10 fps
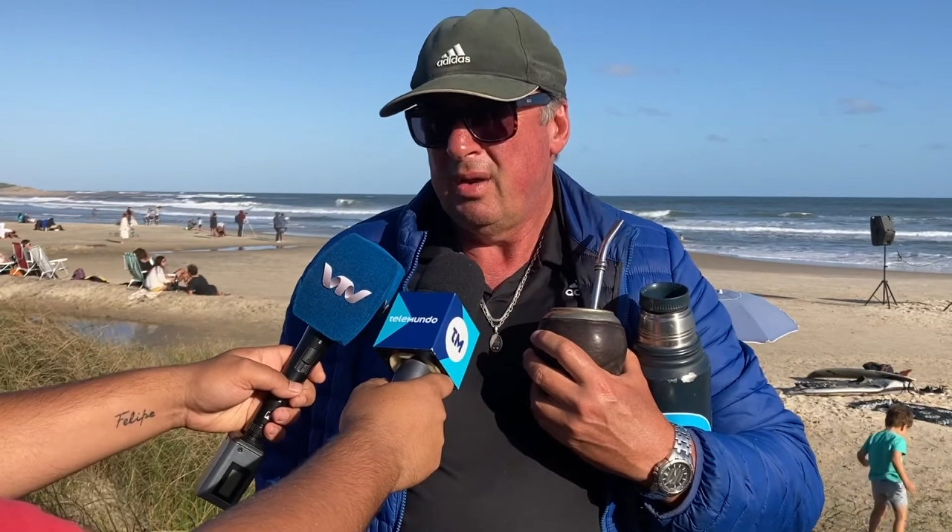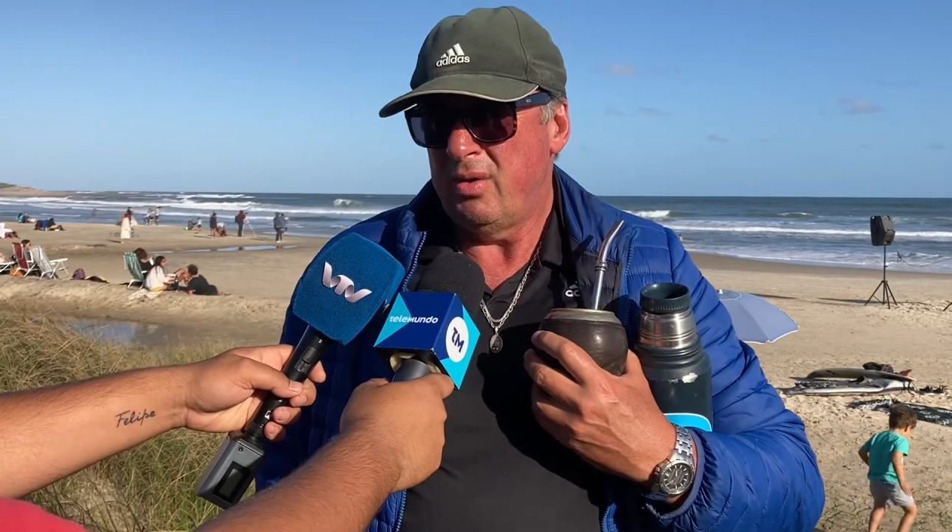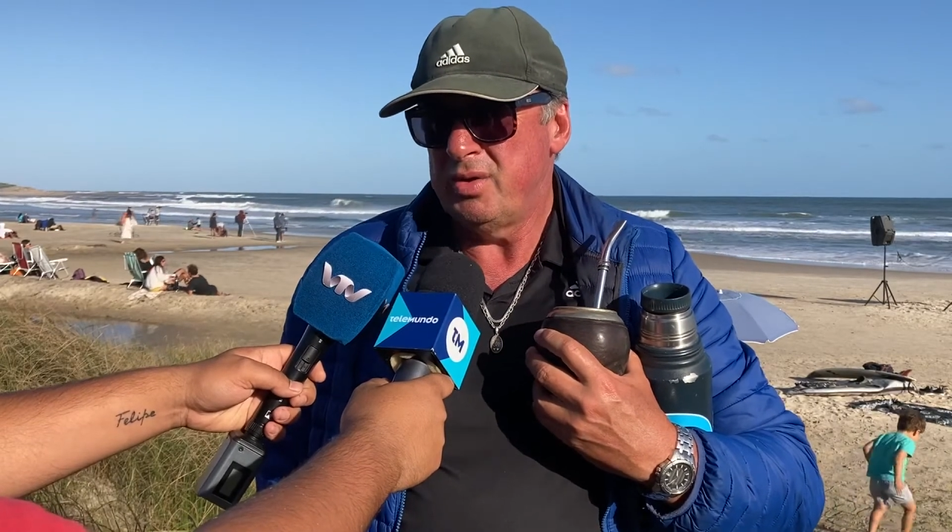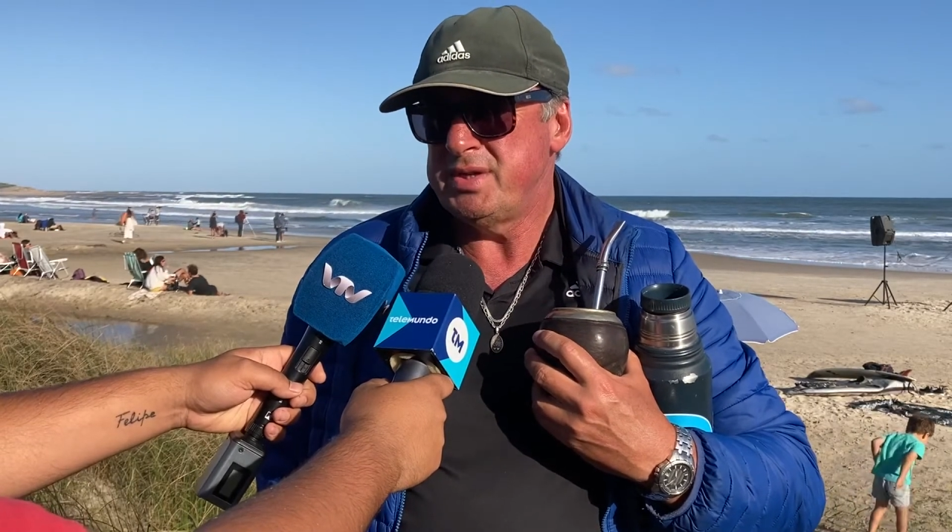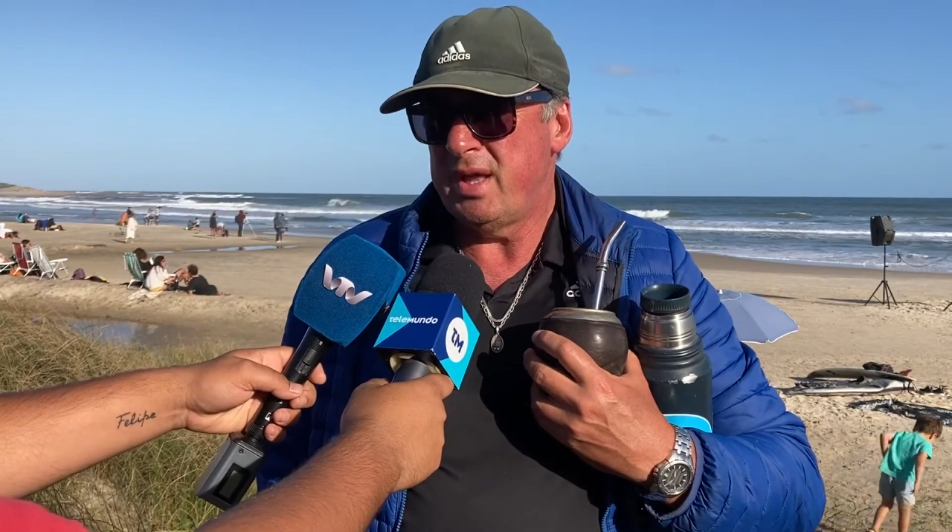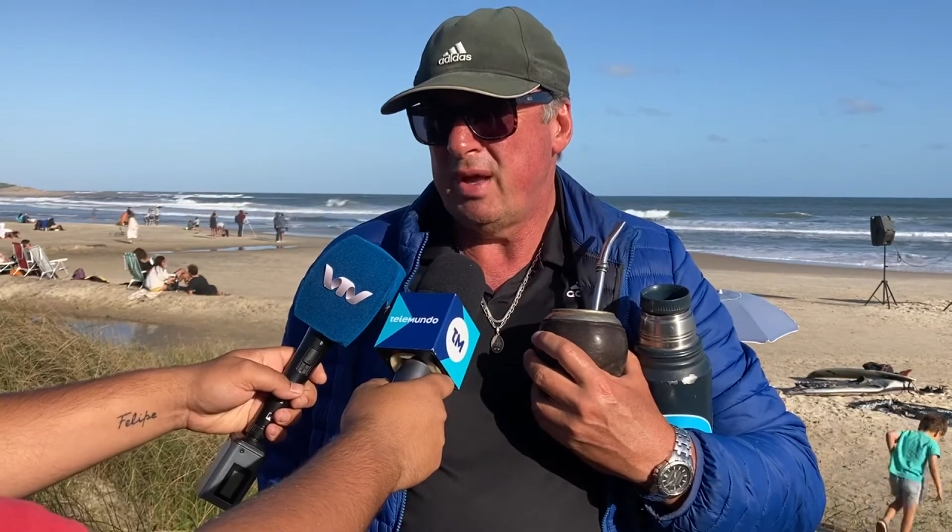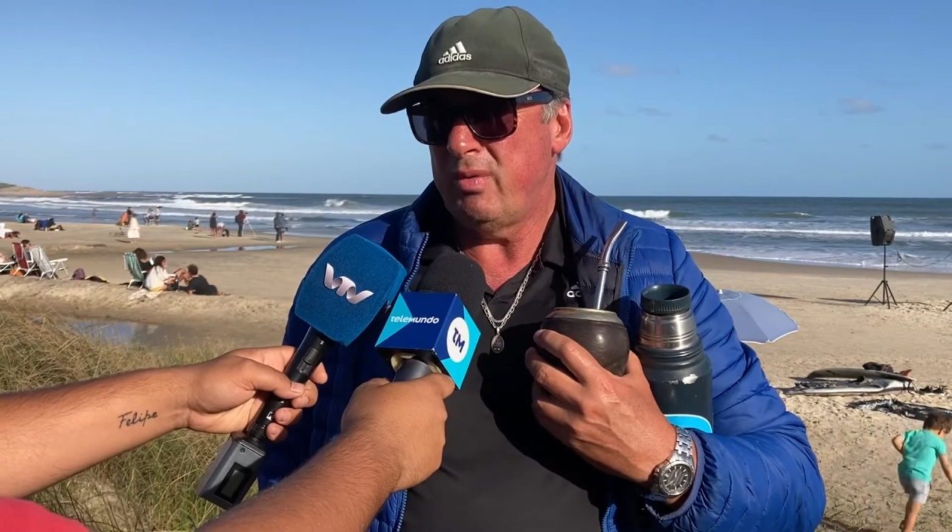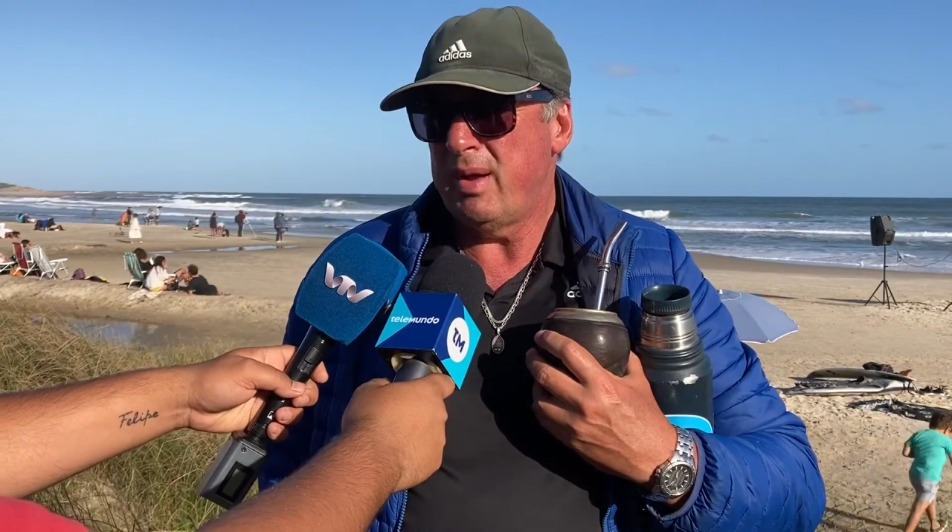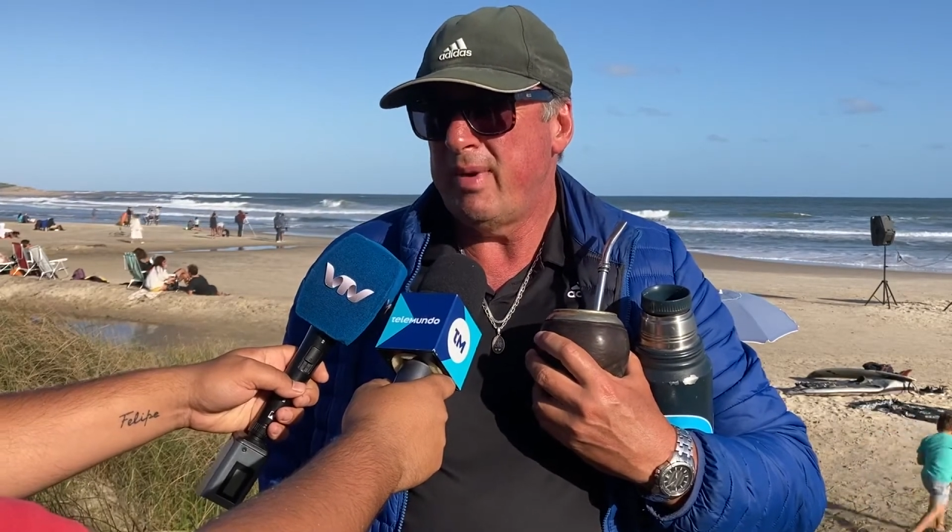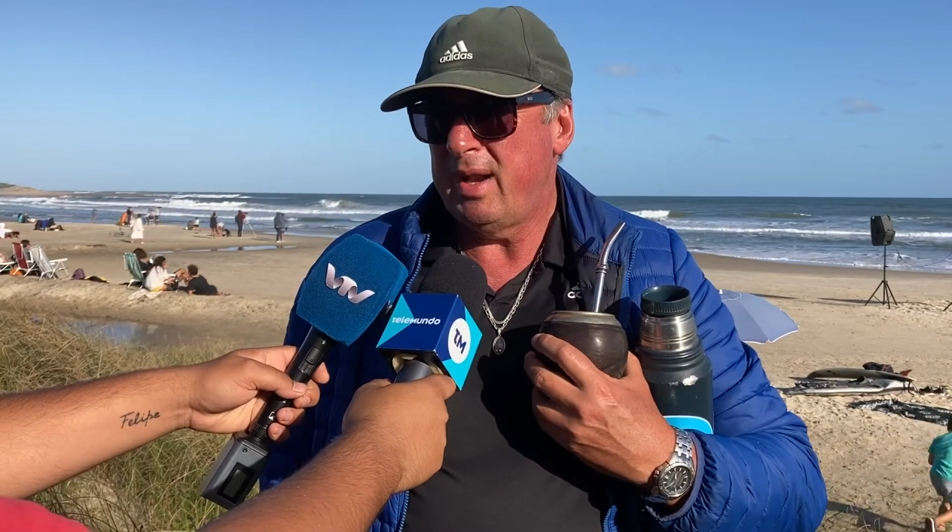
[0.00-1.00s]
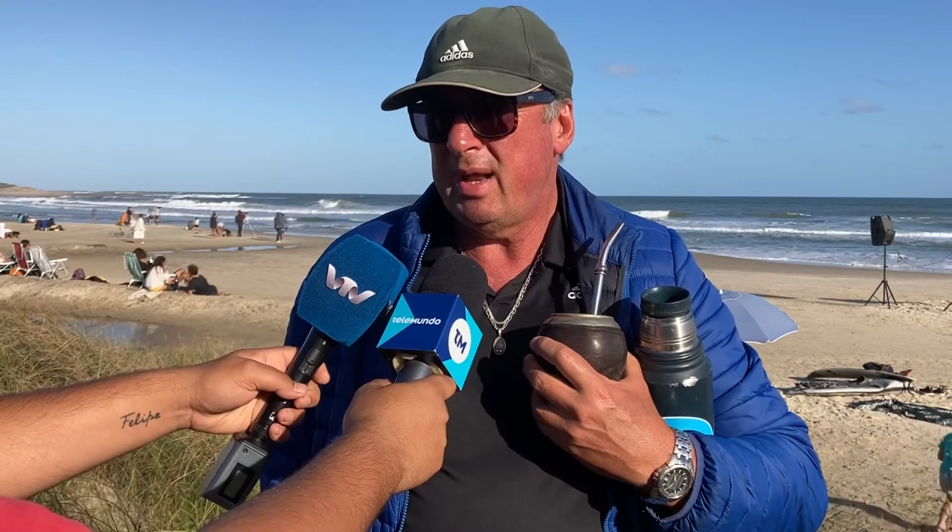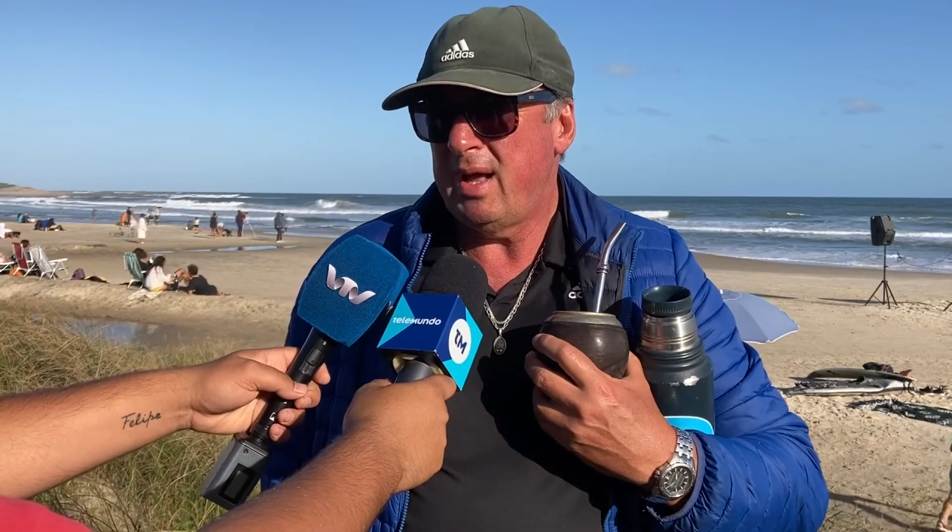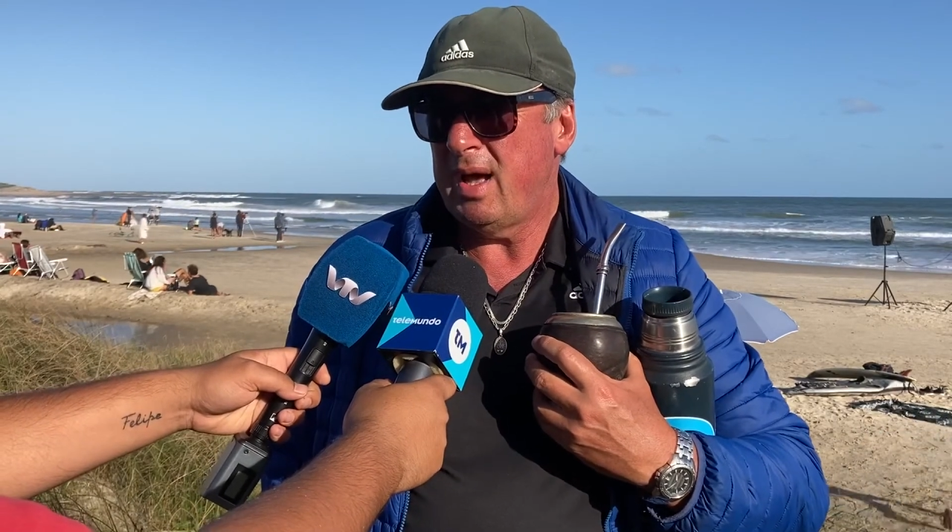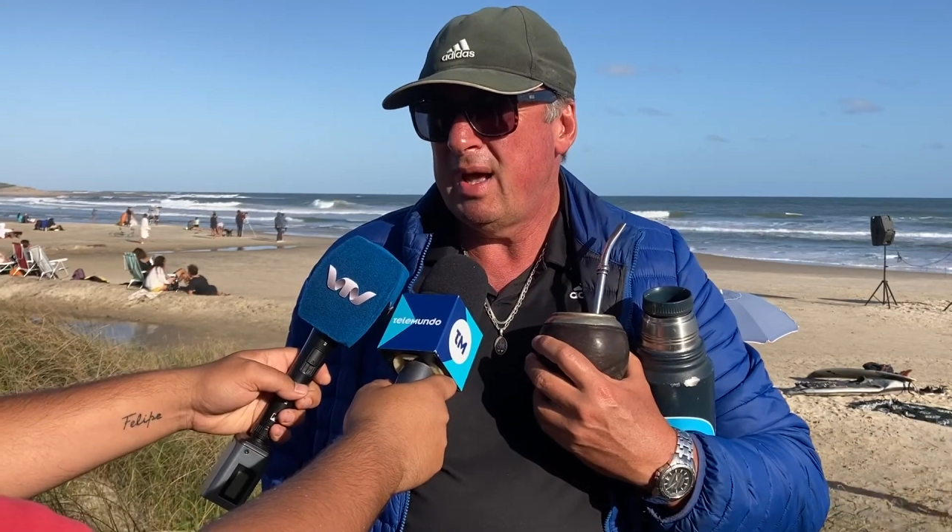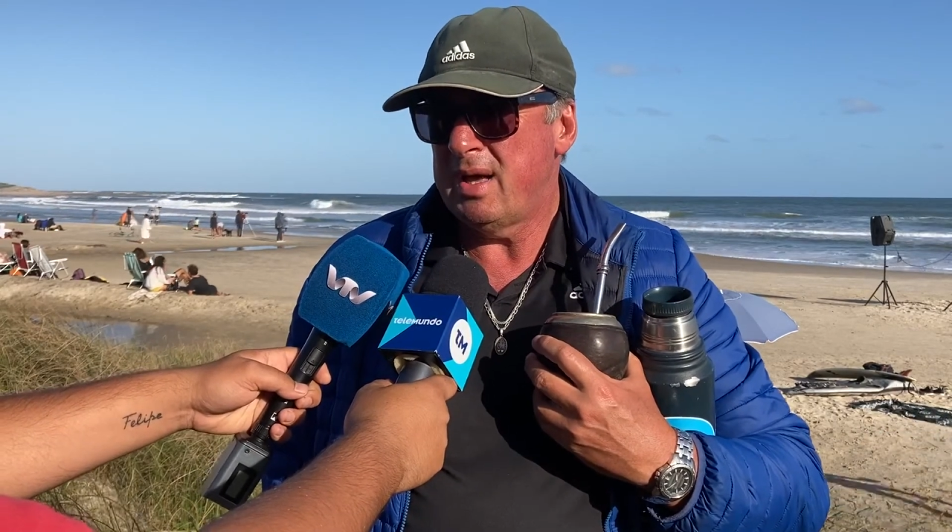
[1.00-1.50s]
Rocha de alguna
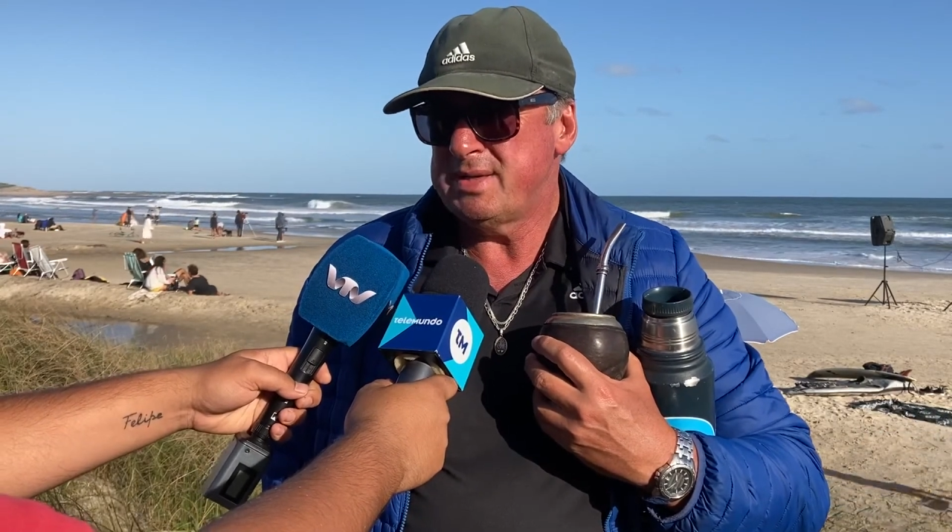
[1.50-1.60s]
manera